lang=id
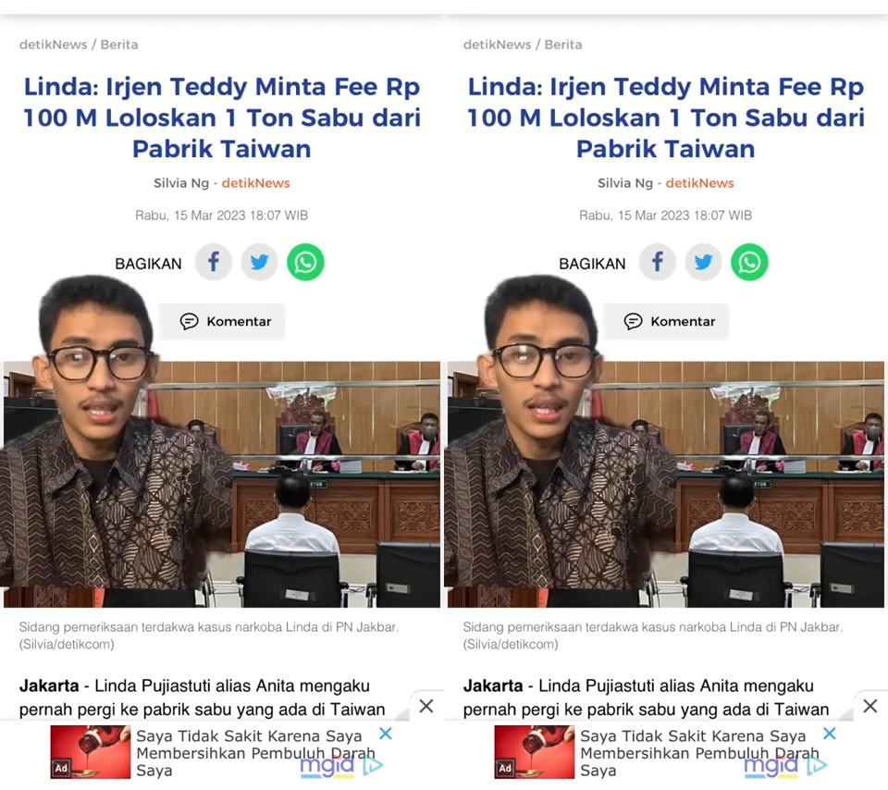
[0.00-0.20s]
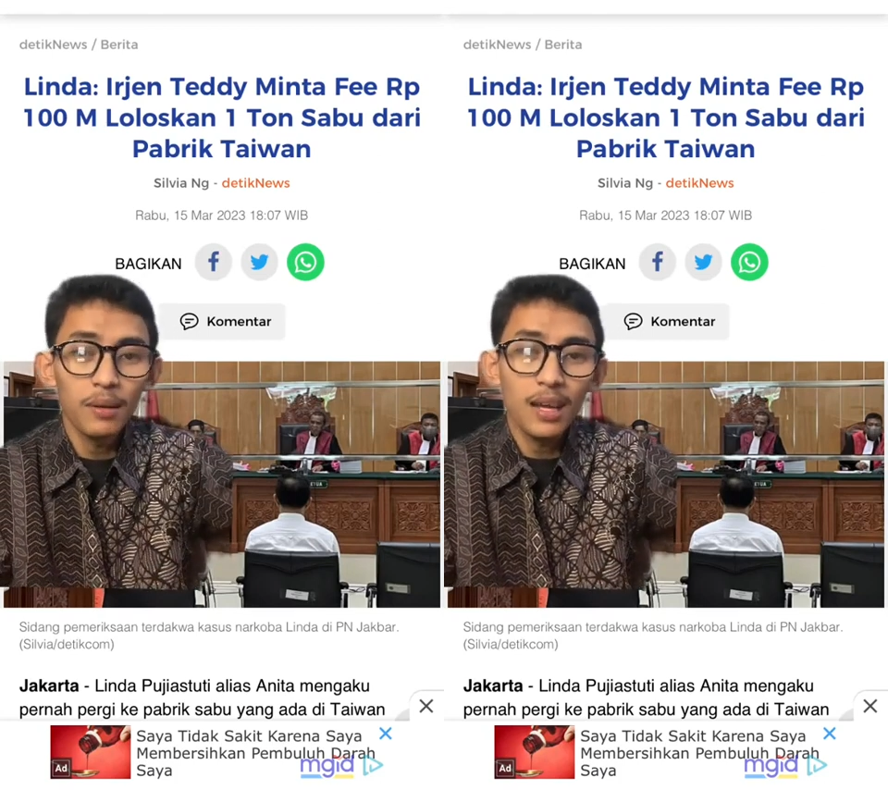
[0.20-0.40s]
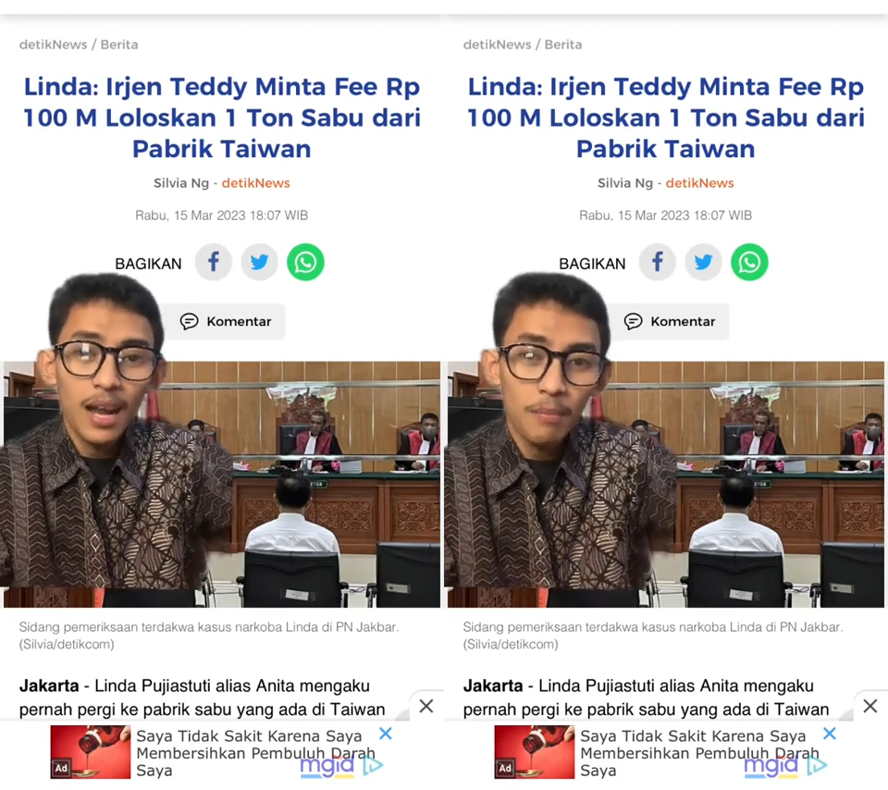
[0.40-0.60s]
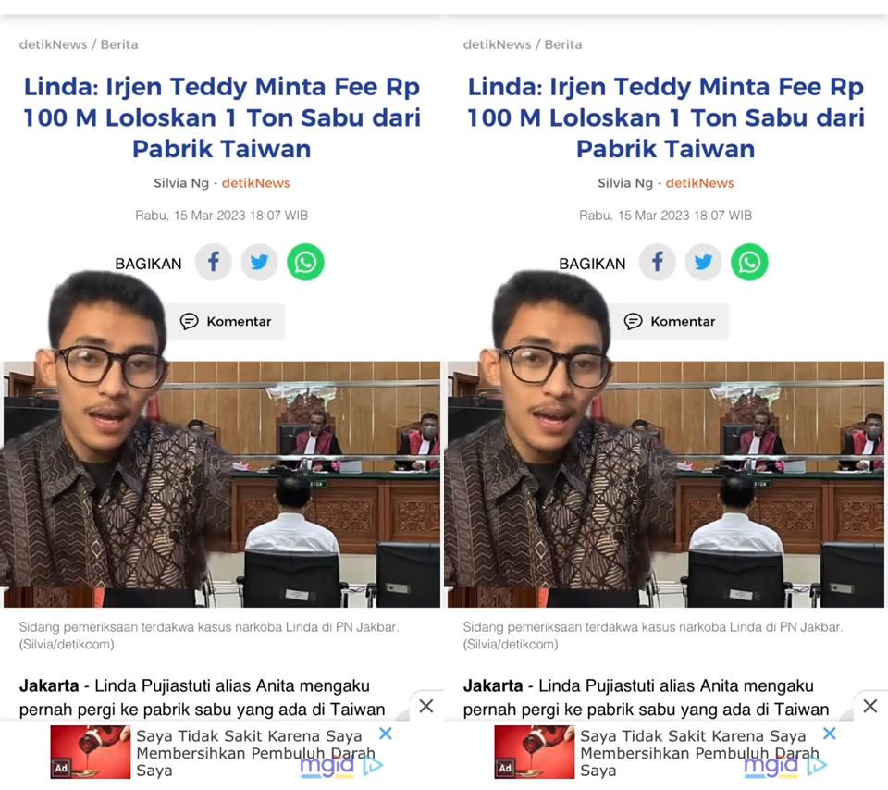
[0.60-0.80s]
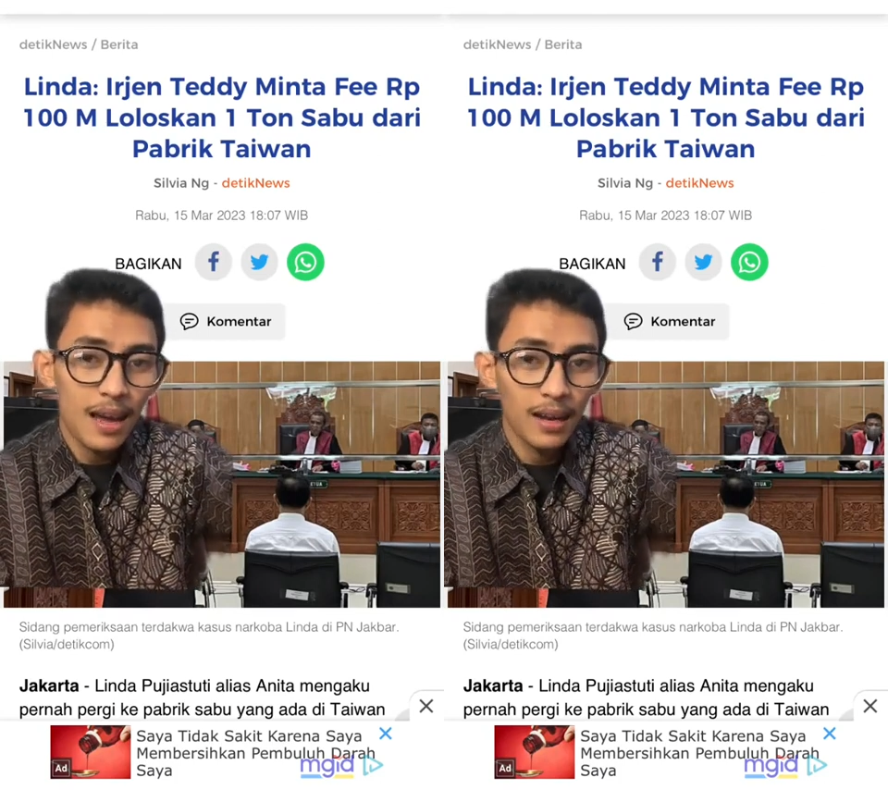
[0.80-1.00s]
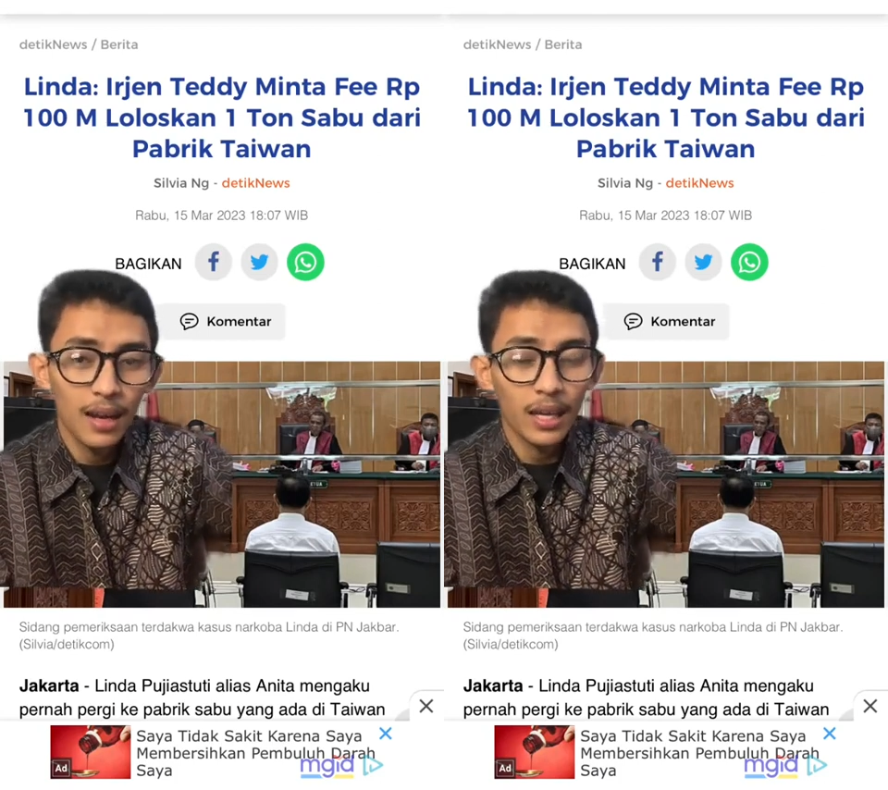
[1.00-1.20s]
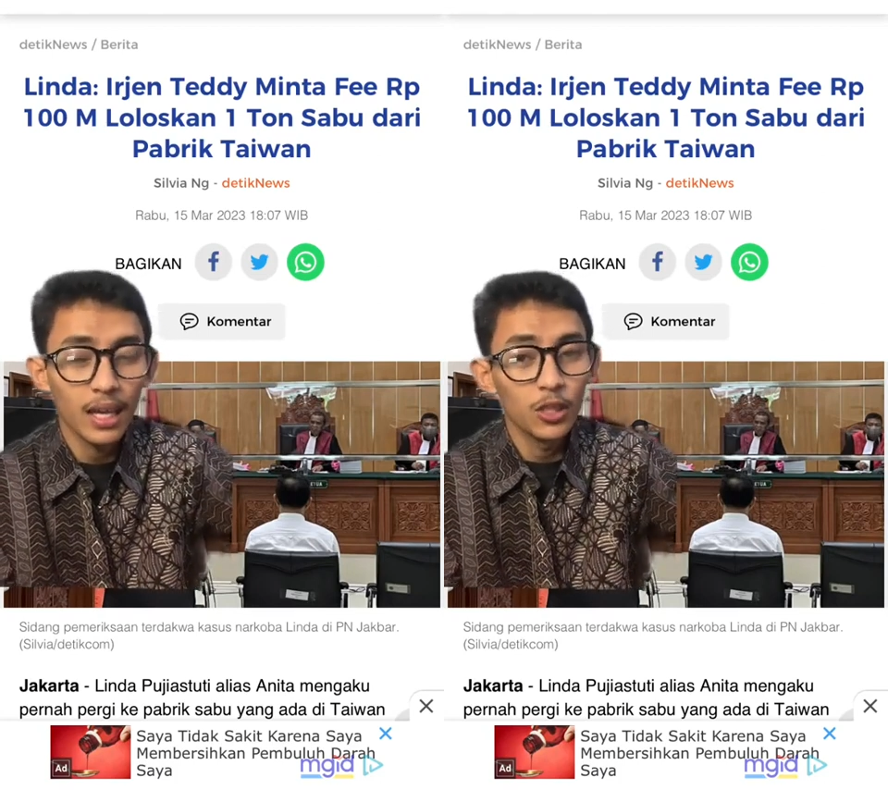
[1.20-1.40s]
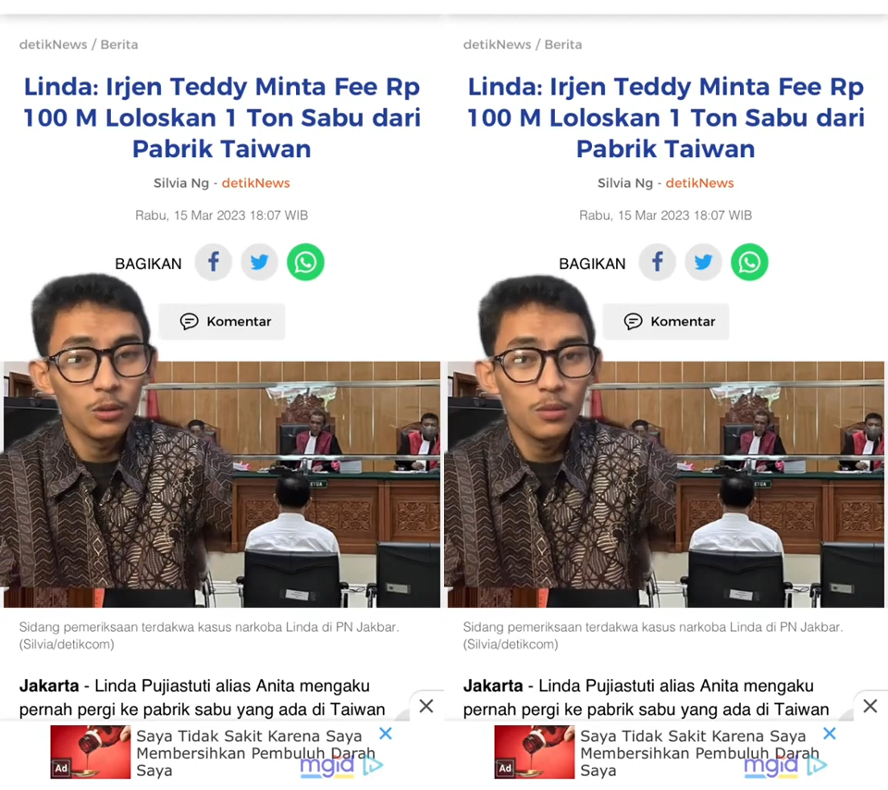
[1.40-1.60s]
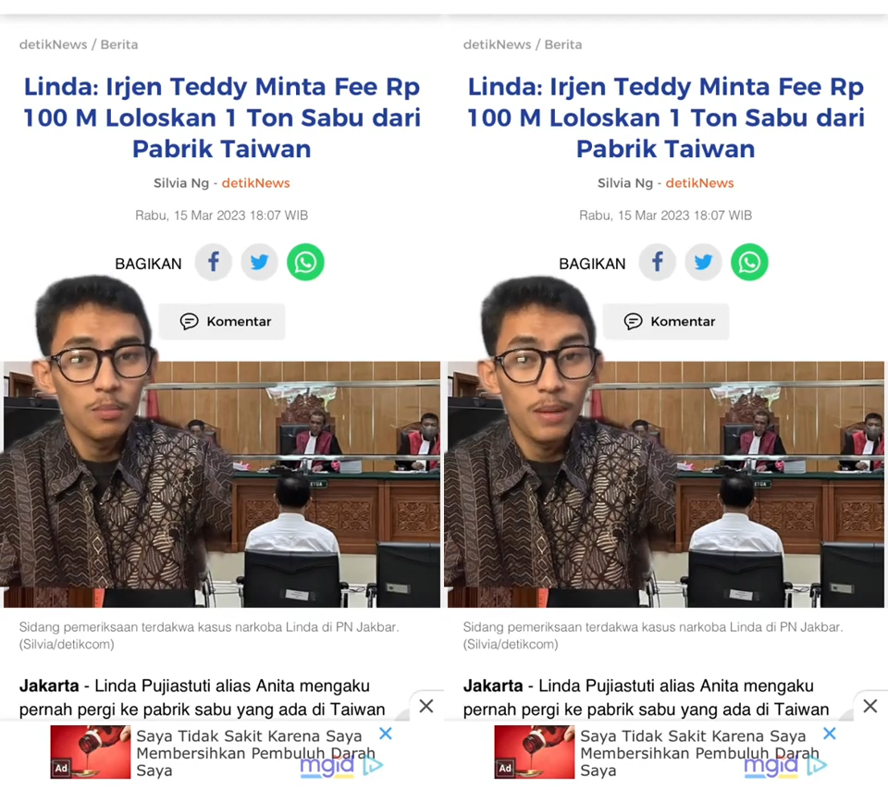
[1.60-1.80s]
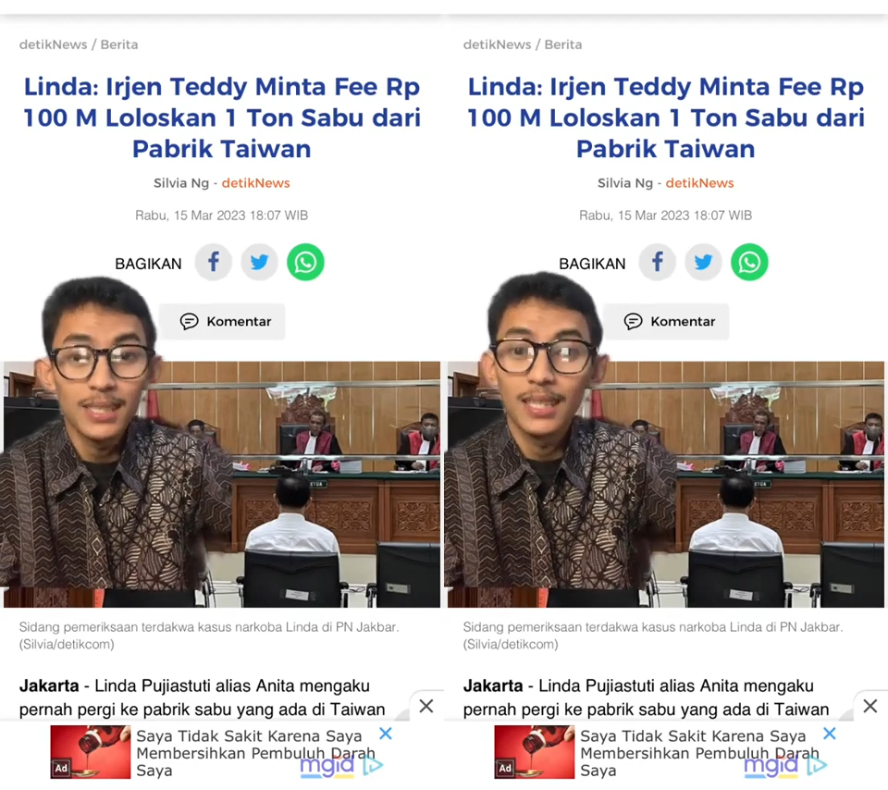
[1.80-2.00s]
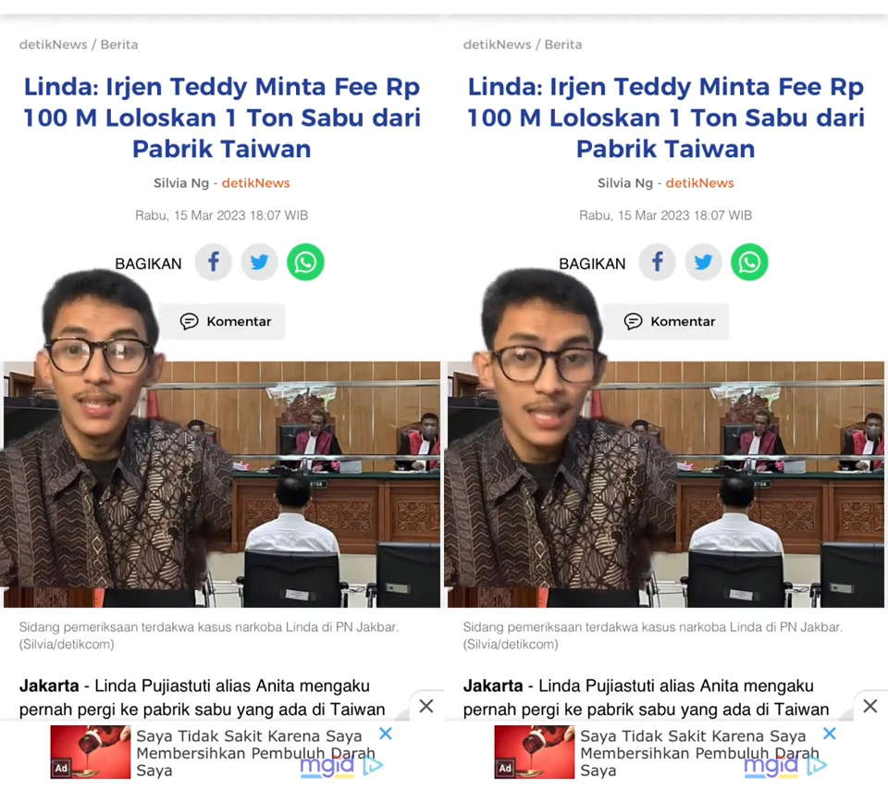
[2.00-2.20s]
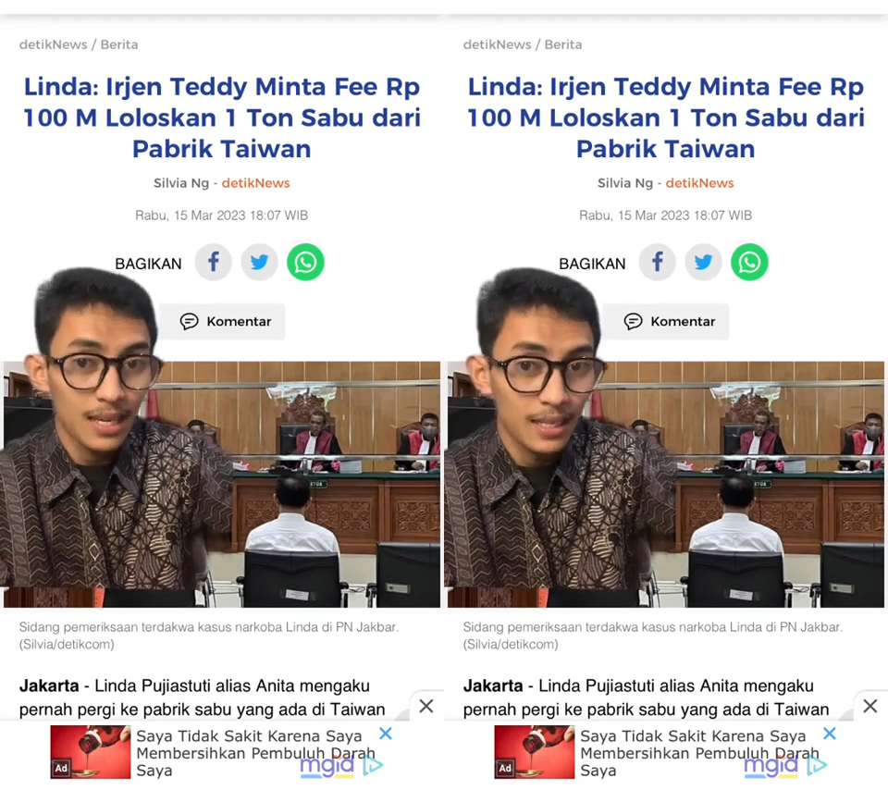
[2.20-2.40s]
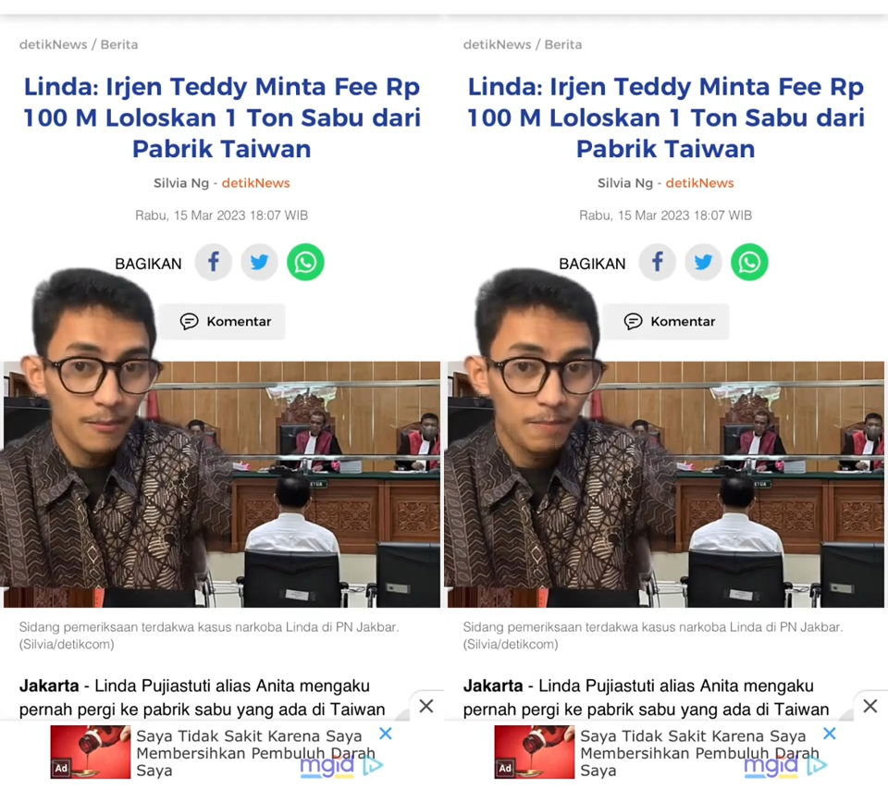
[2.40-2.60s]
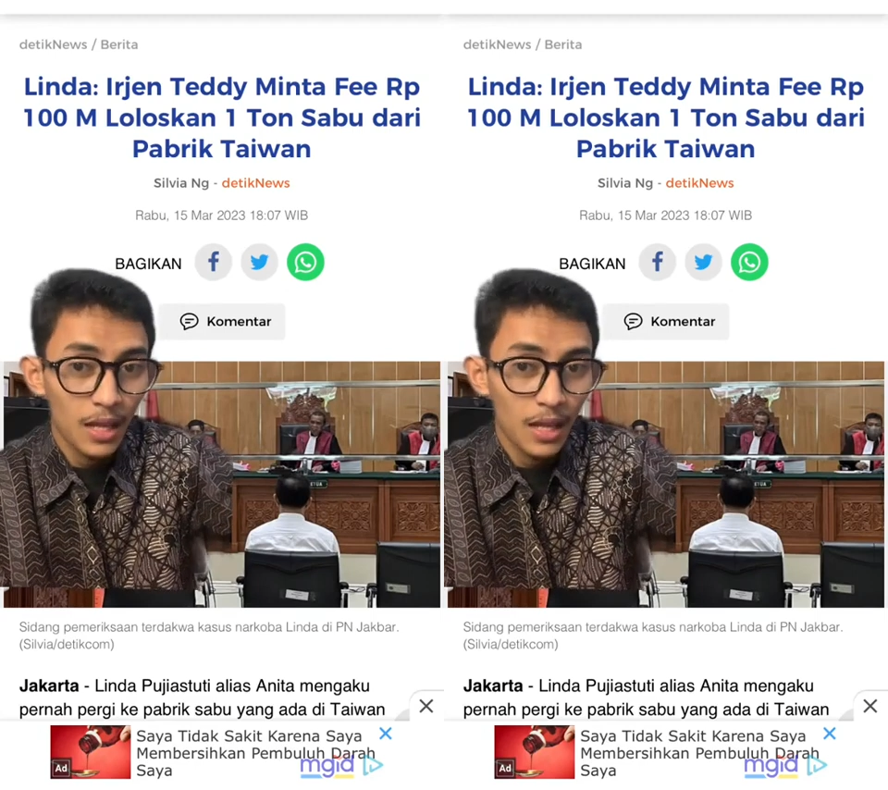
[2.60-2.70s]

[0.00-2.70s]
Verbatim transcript: tapi kenapa hal-hal kayak gitu masih terjadi?